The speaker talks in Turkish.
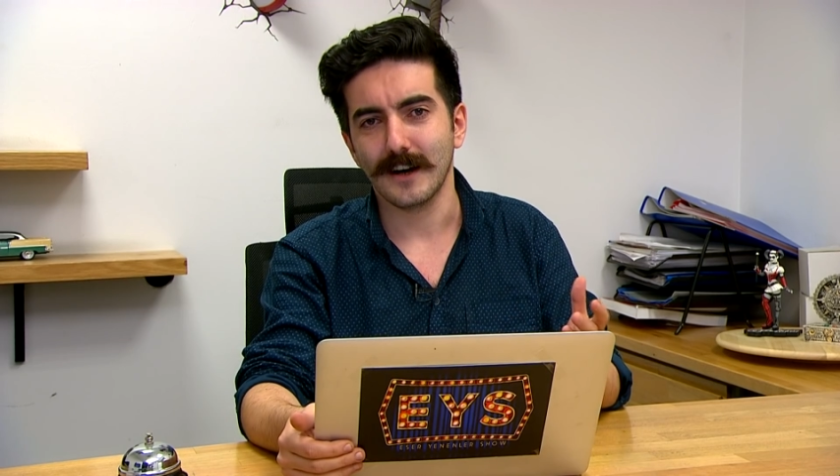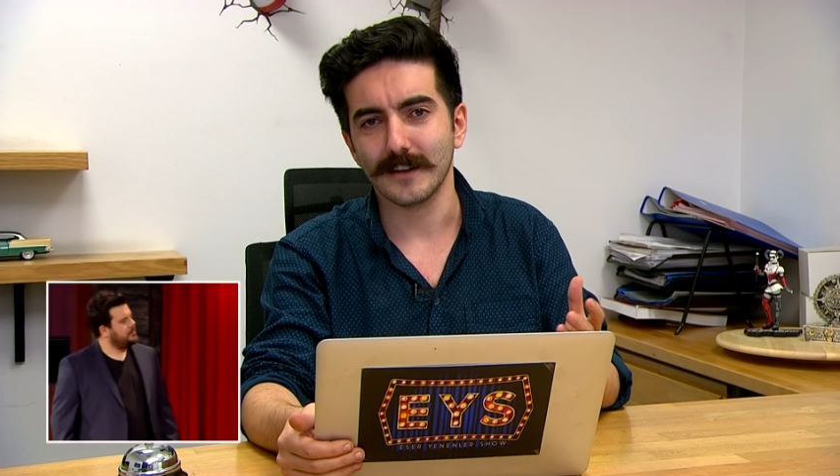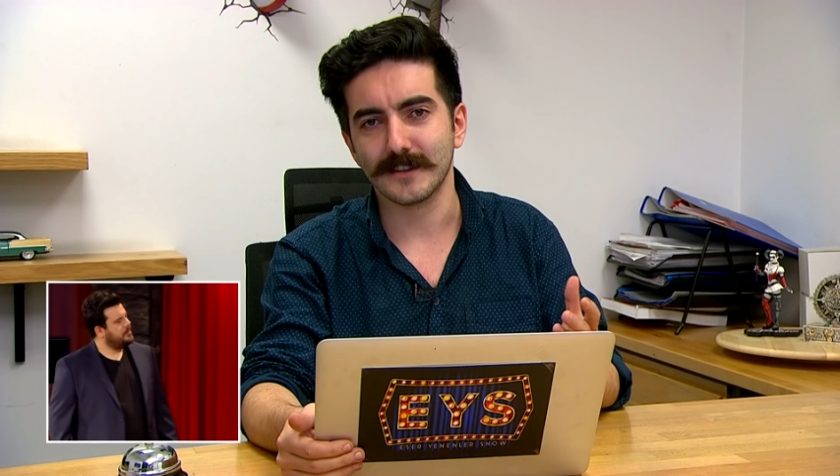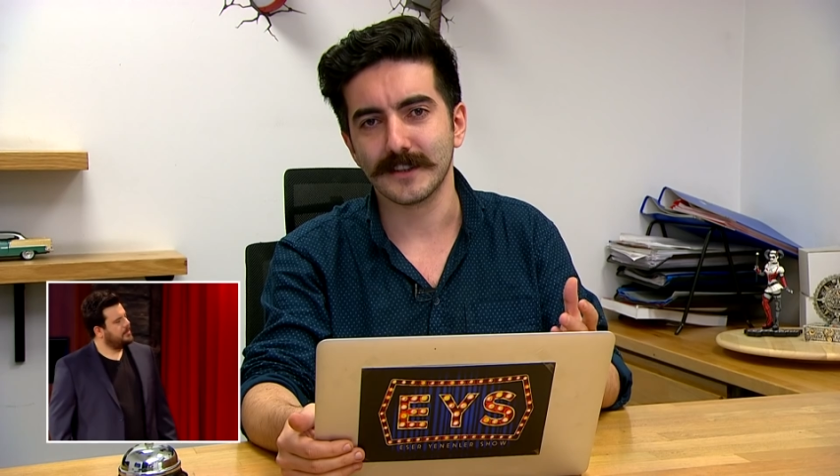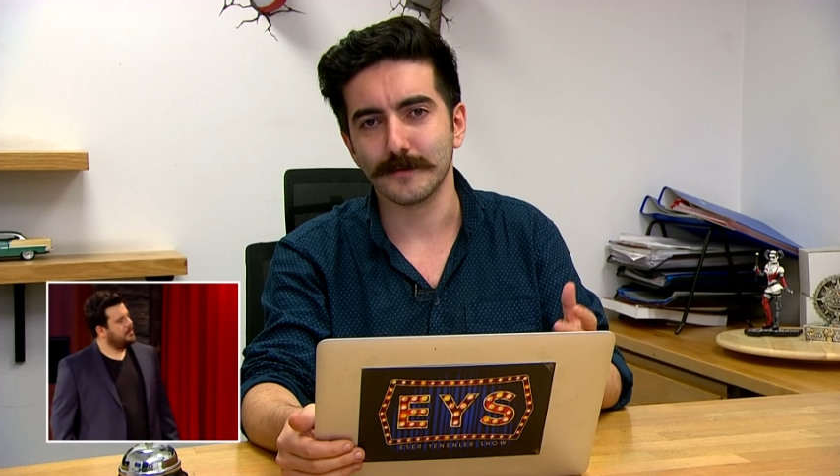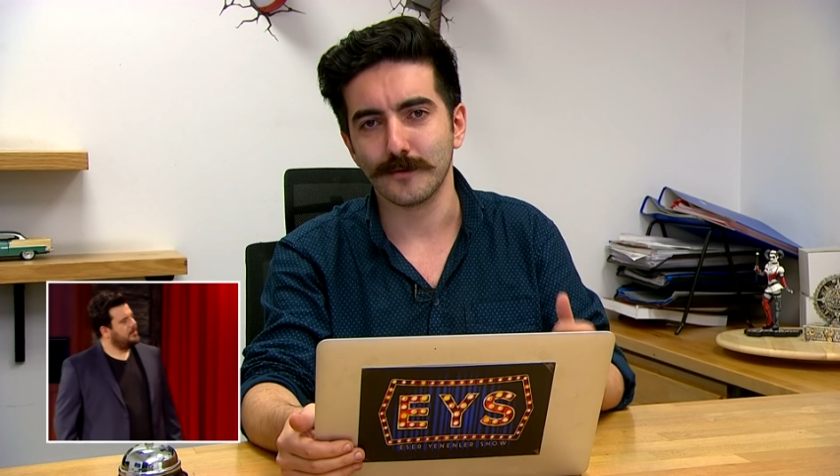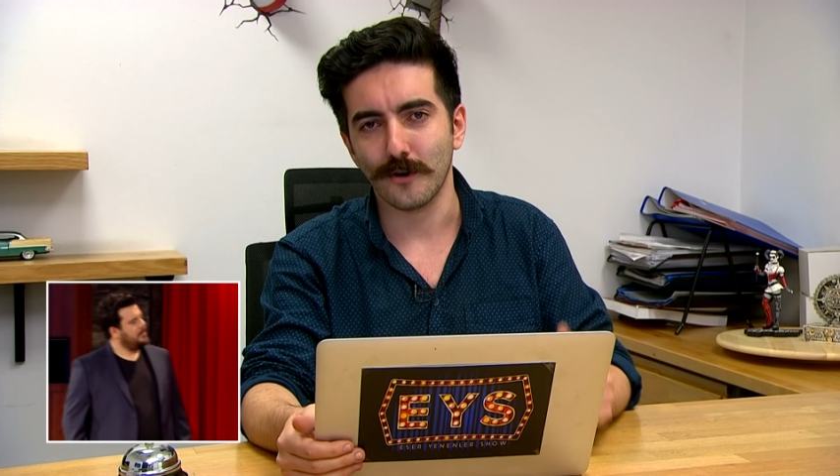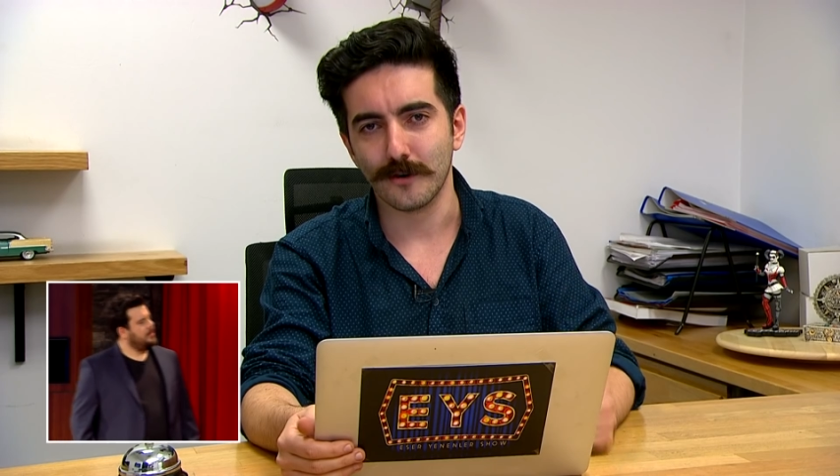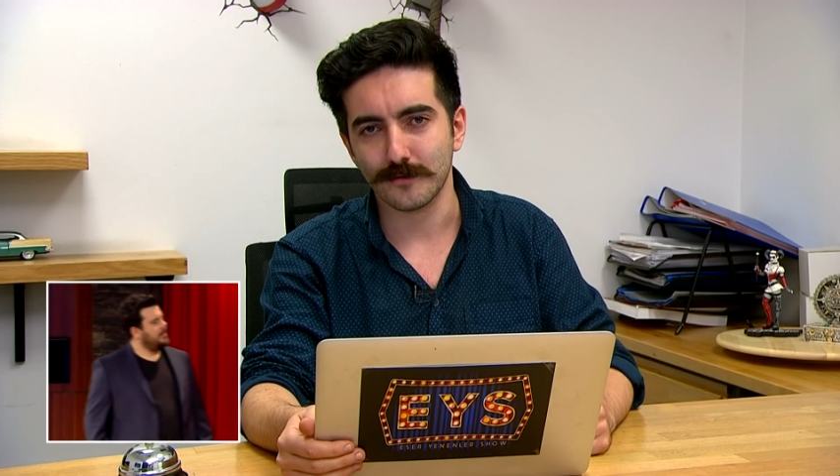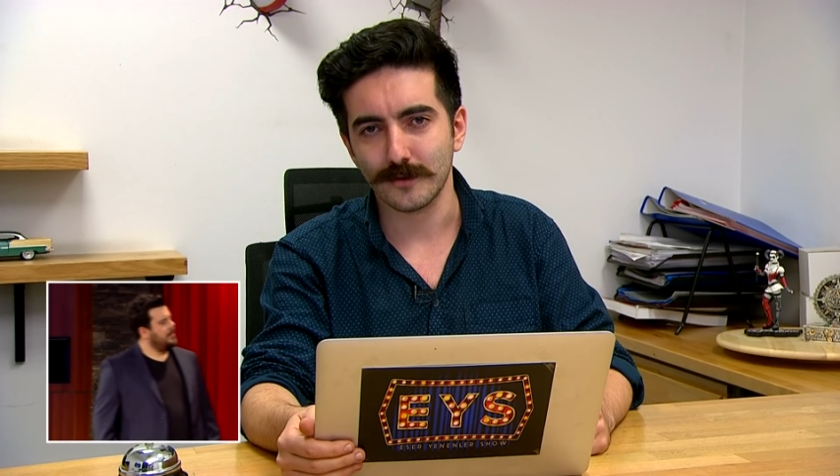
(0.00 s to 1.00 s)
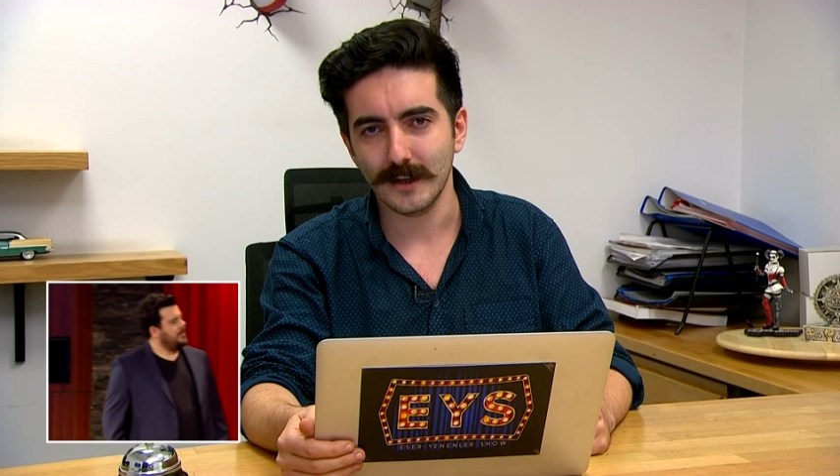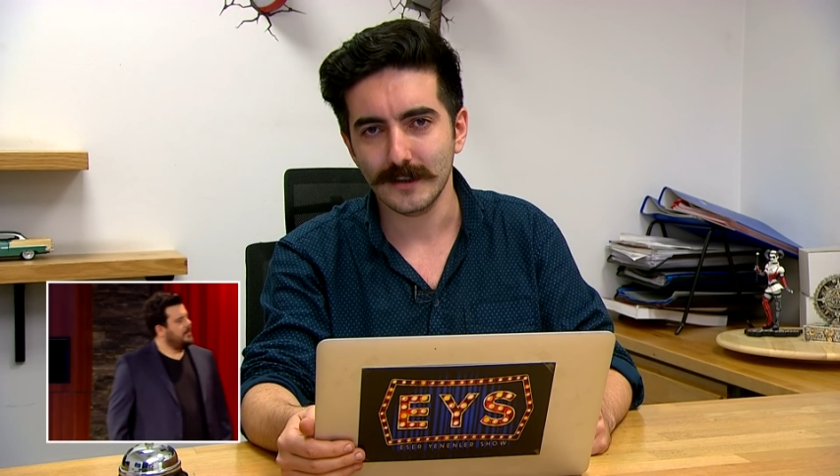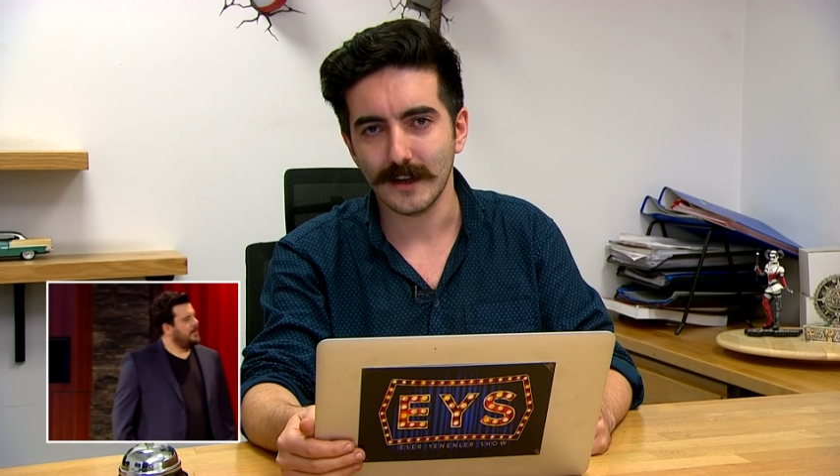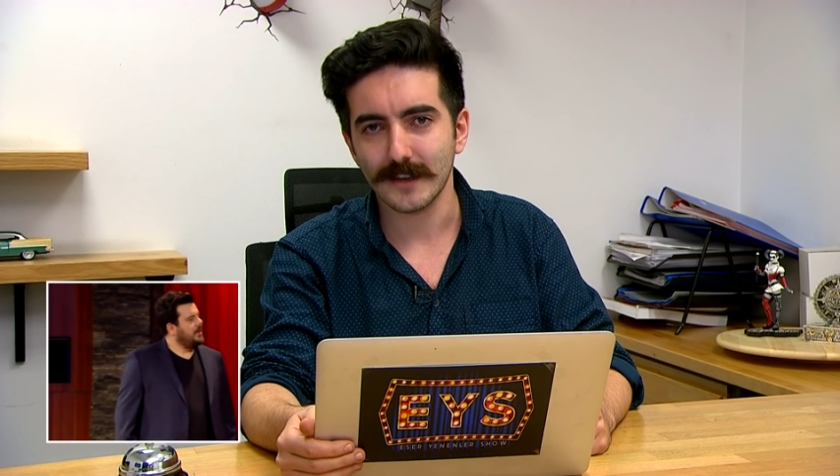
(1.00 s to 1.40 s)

hattı gibi görmüşler.